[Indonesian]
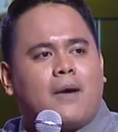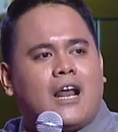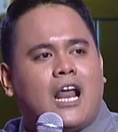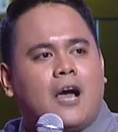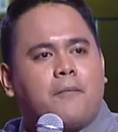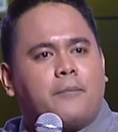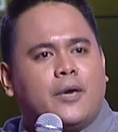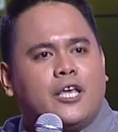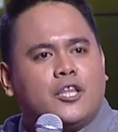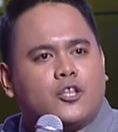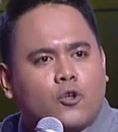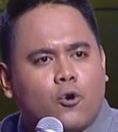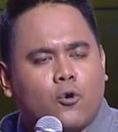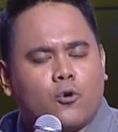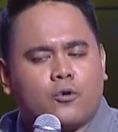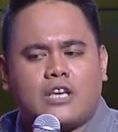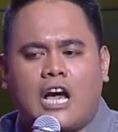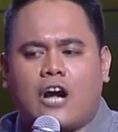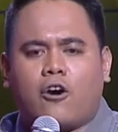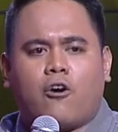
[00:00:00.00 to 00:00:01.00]
palang
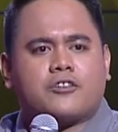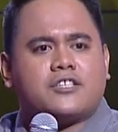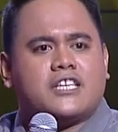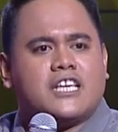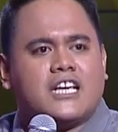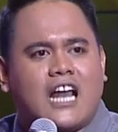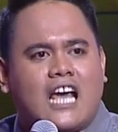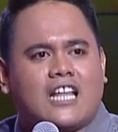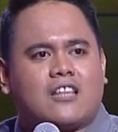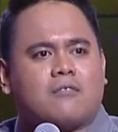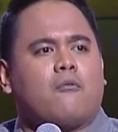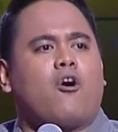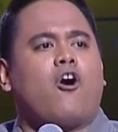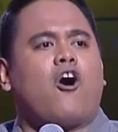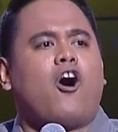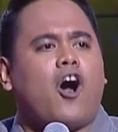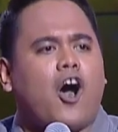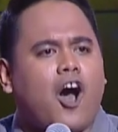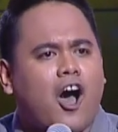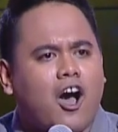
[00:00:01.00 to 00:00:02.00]
pintu, jago silat,
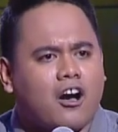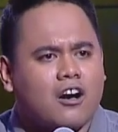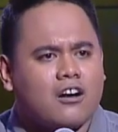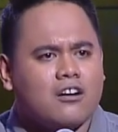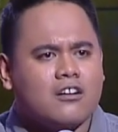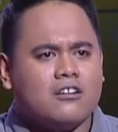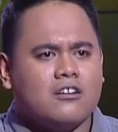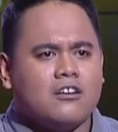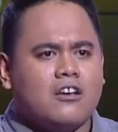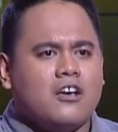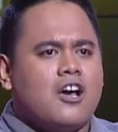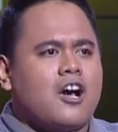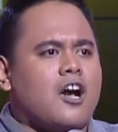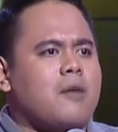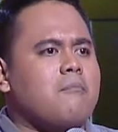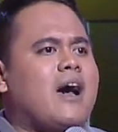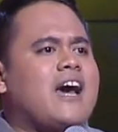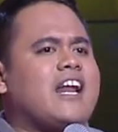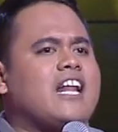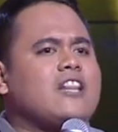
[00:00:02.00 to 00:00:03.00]
bohong.
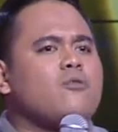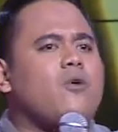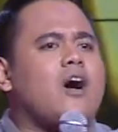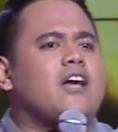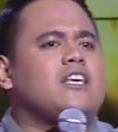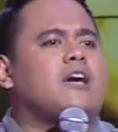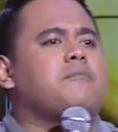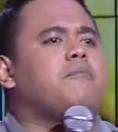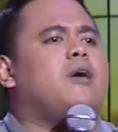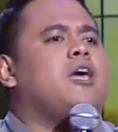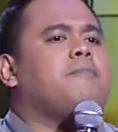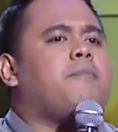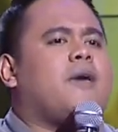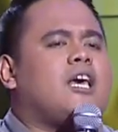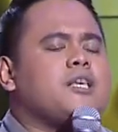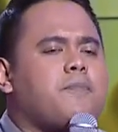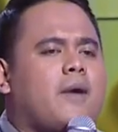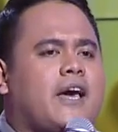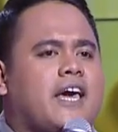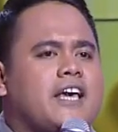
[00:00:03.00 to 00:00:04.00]
Kemarin gue ajak main
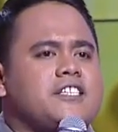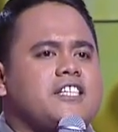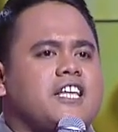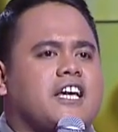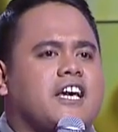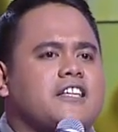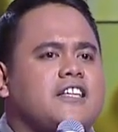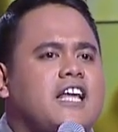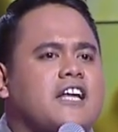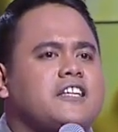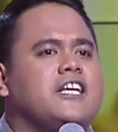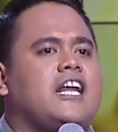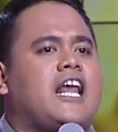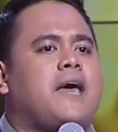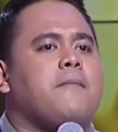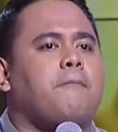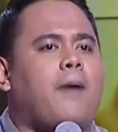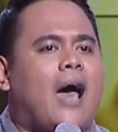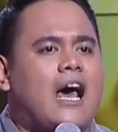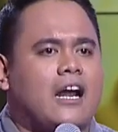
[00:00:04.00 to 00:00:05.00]
PS pakai stick getar
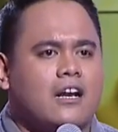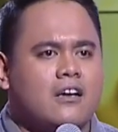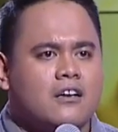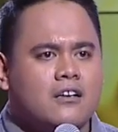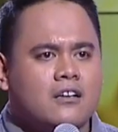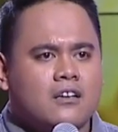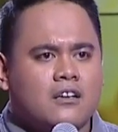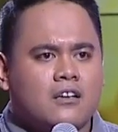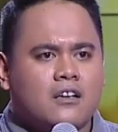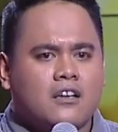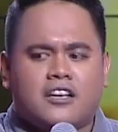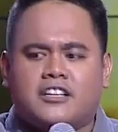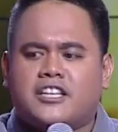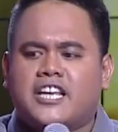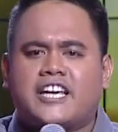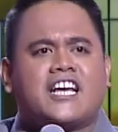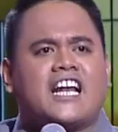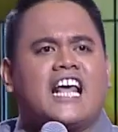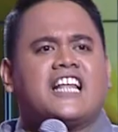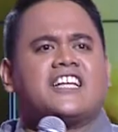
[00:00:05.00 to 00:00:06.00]
dilempar.
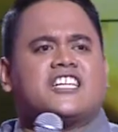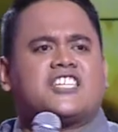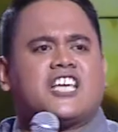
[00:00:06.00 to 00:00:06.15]
Dikirain